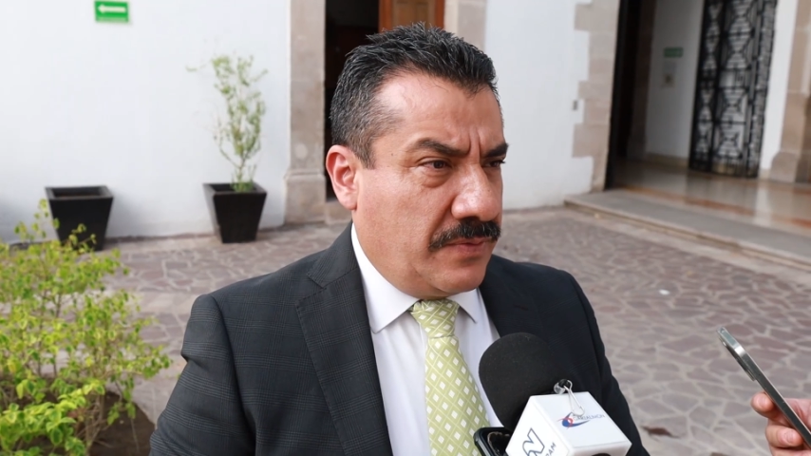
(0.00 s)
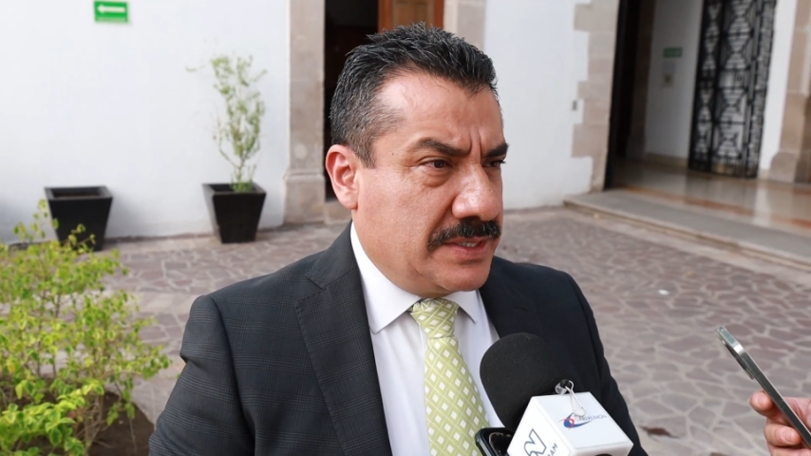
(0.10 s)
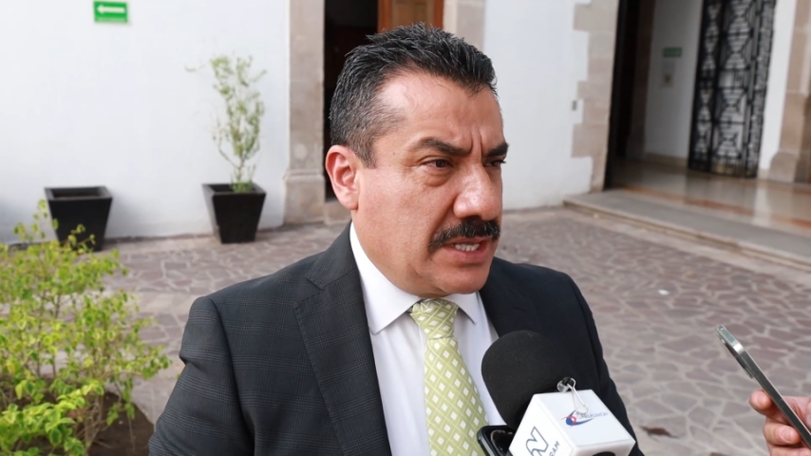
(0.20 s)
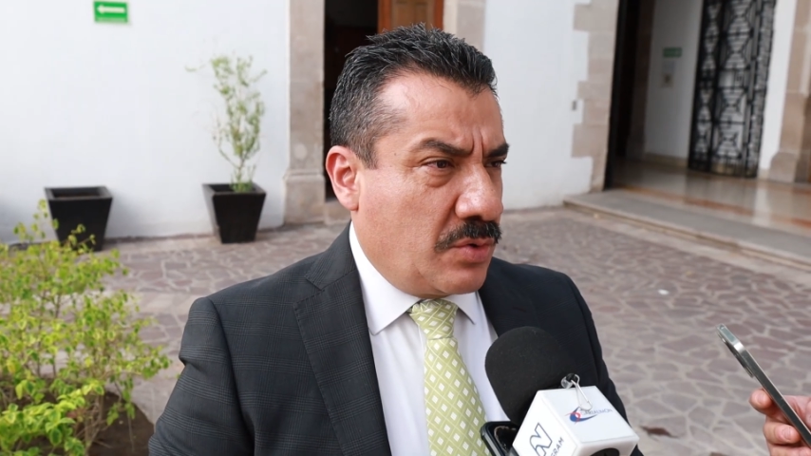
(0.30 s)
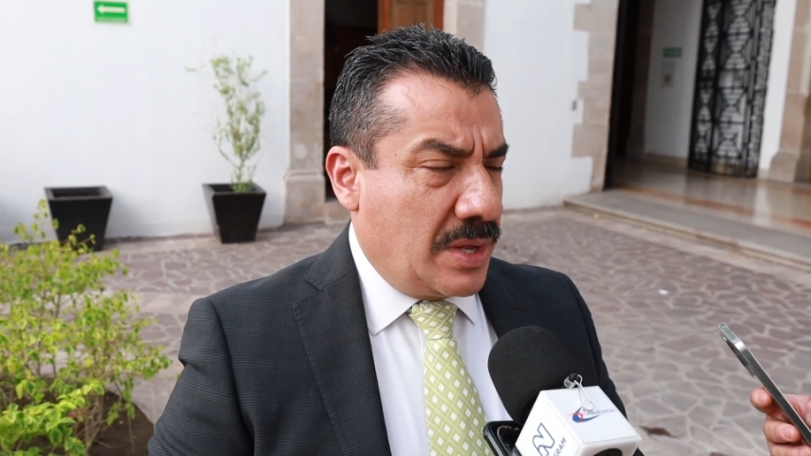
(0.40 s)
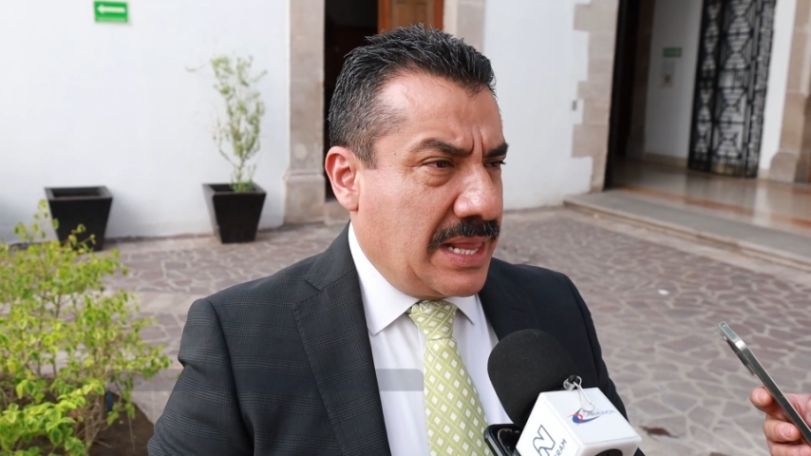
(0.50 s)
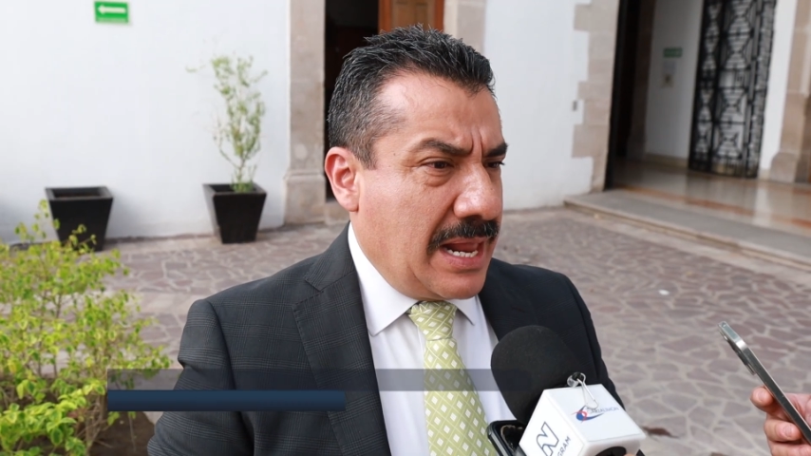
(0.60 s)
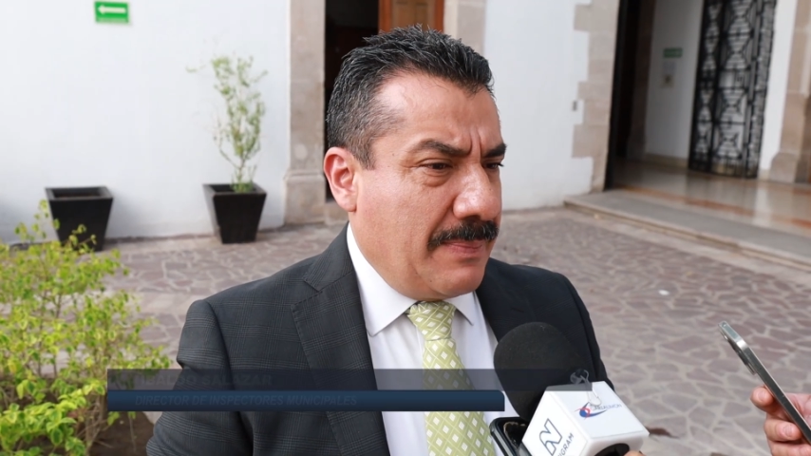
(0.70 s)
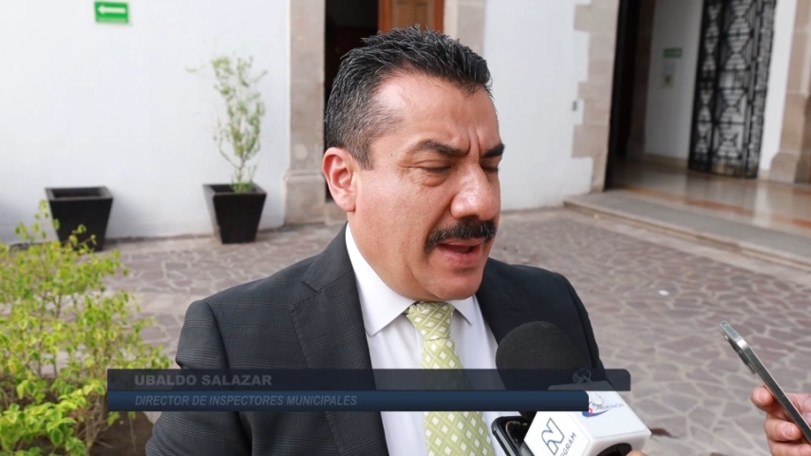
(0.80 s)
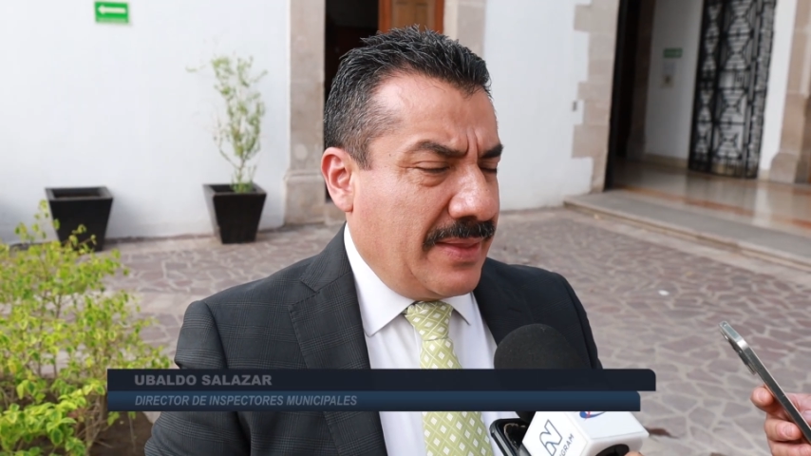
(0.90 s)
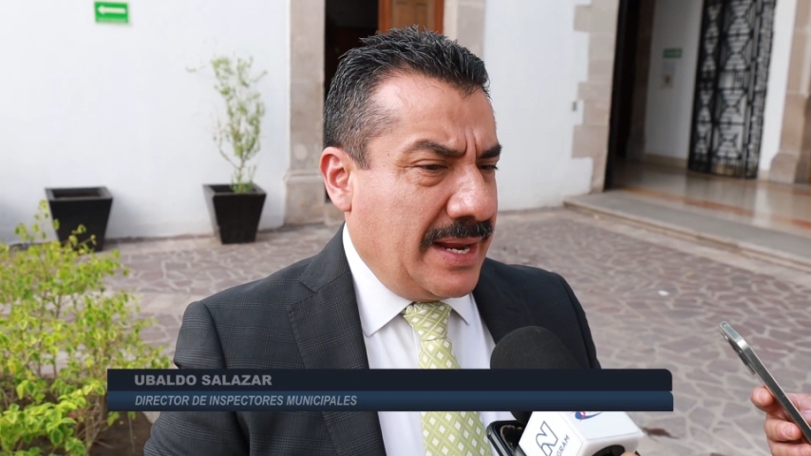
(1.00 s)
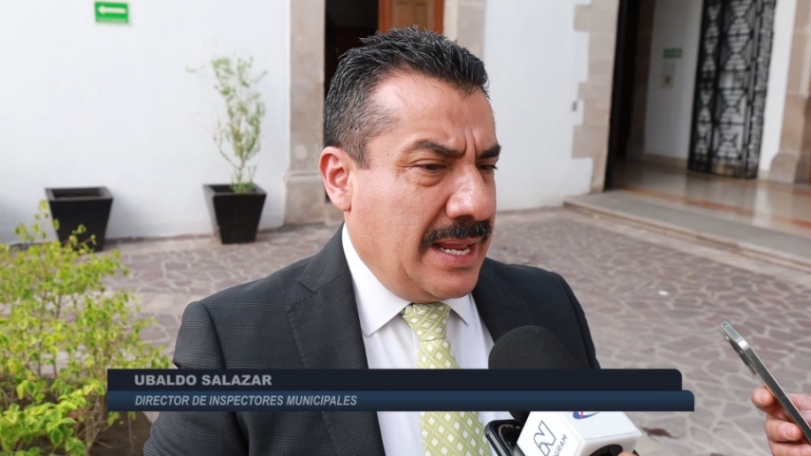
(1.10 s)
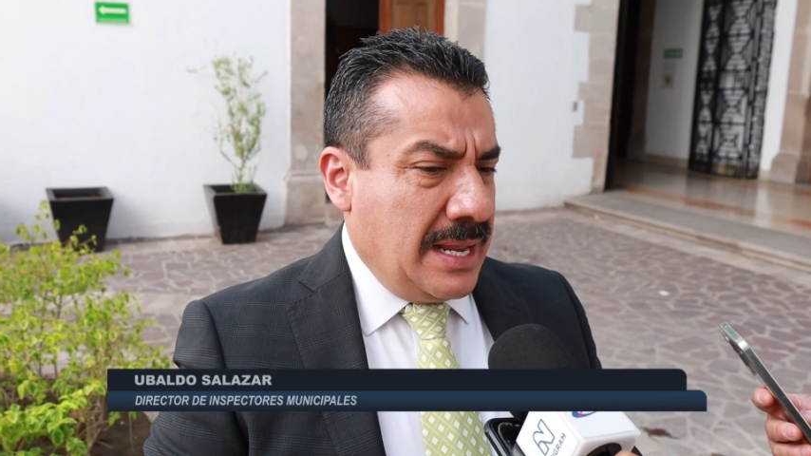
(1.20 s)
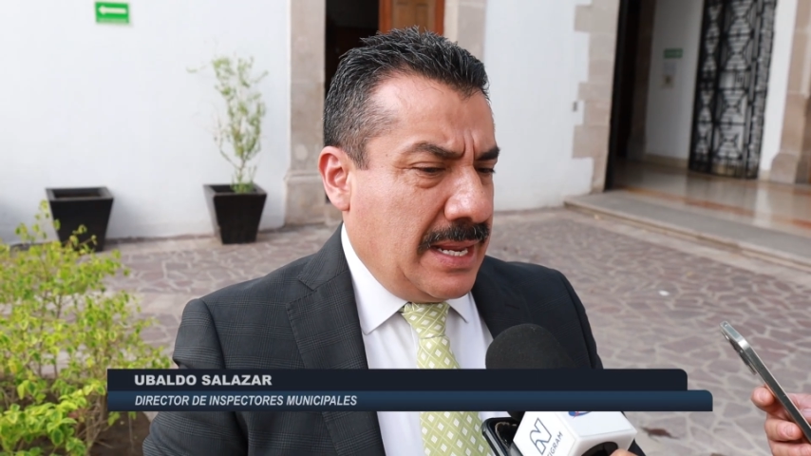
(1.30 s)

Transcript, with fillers: el festejo del Día del Padre.